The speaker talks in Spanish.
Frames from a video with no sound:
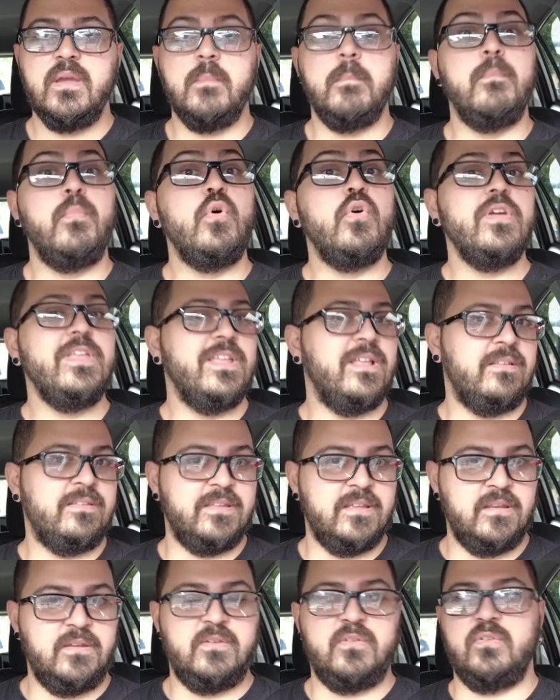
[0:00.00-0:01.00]
Voy a
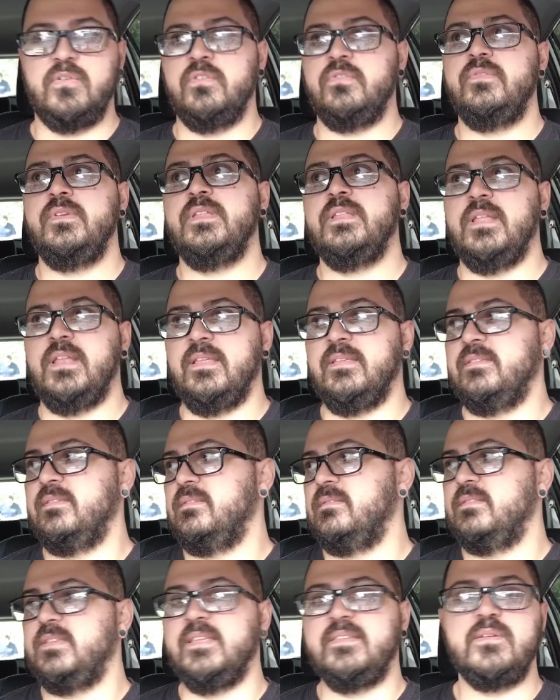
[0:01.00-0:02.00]
hacer CrossFit a las
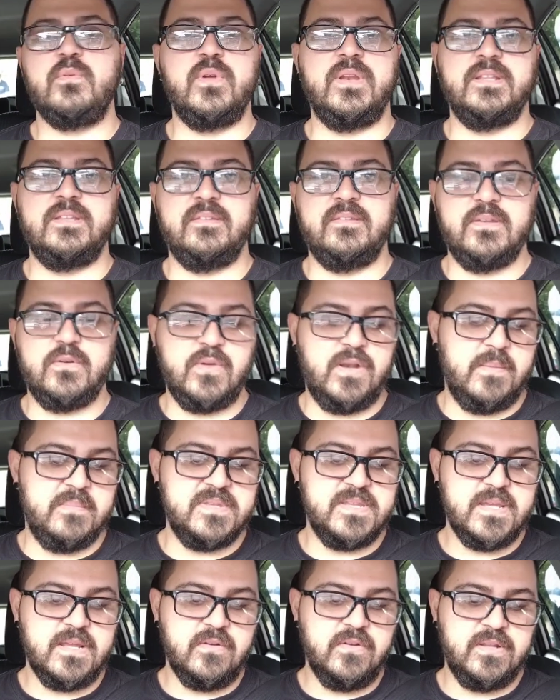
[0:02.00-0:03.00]
10 y 45 de la
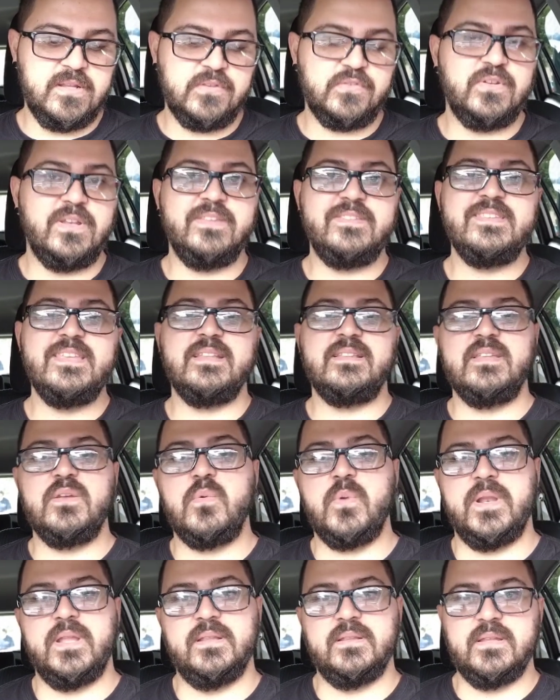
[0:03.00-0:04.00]
mañana, ahorita son las 7 y
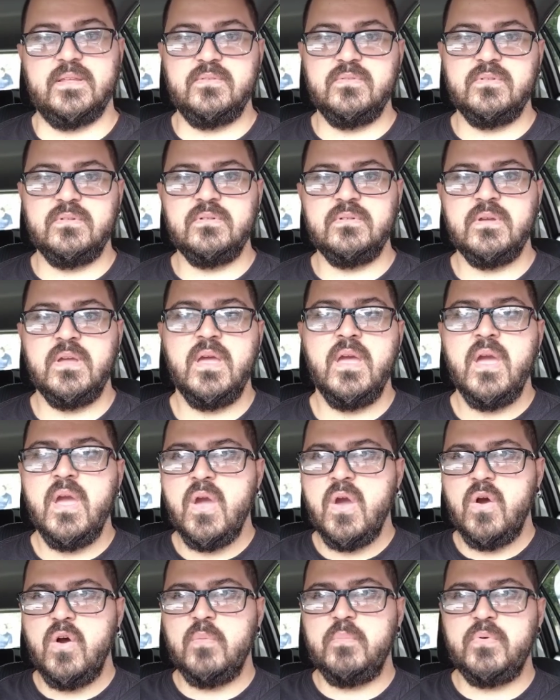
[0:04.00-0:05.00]
41.
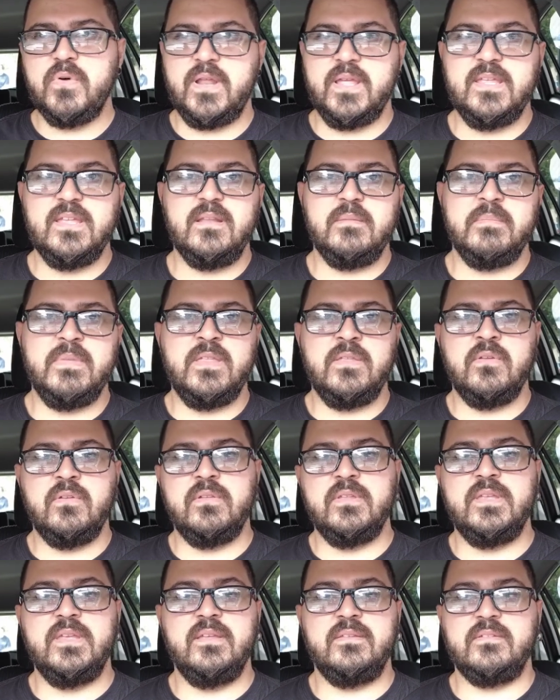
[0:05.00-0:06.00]
O por ahí del
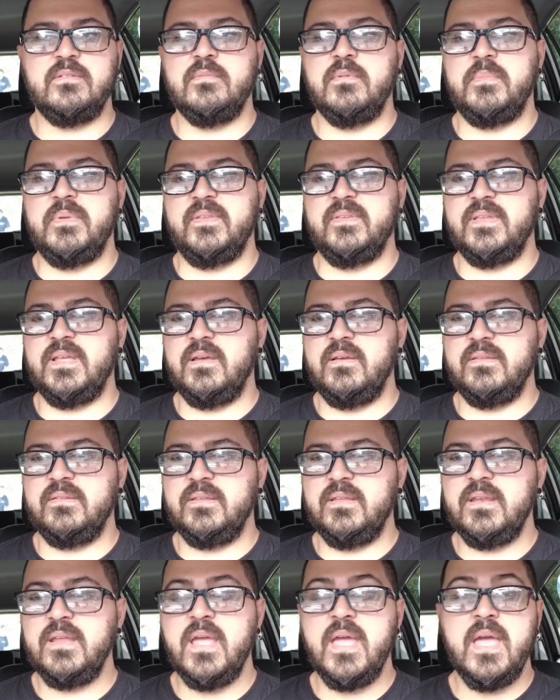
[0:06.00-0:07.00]
mediodía es como pensaba
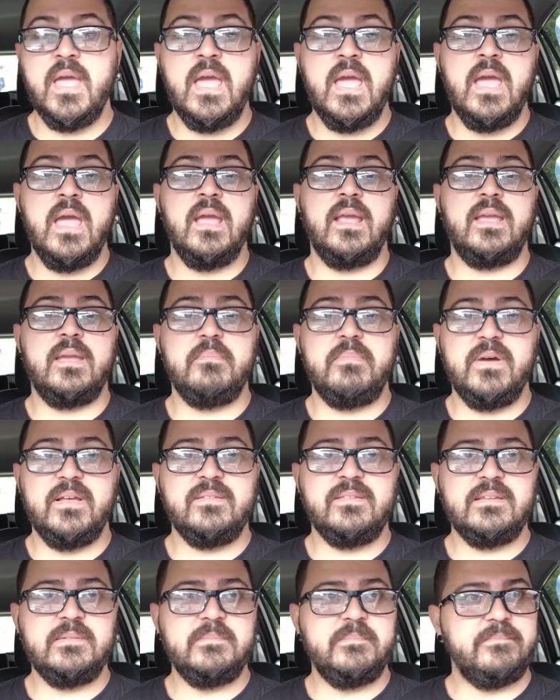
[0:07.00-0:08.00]
hacer. ¿Qué
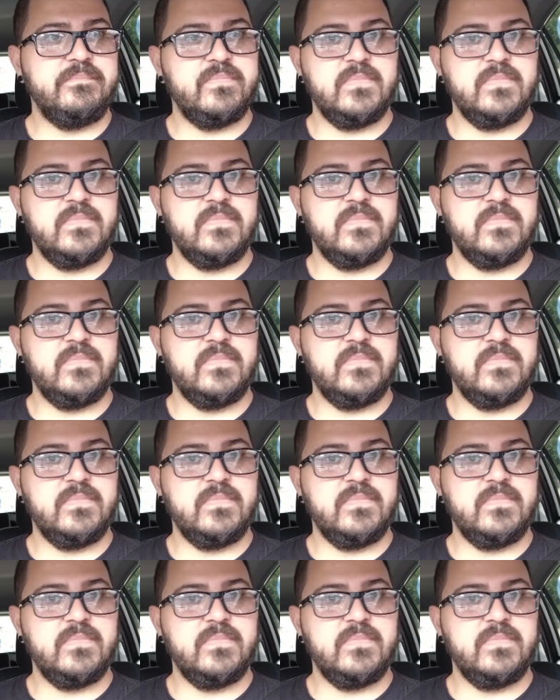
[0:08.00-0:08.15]
pasa?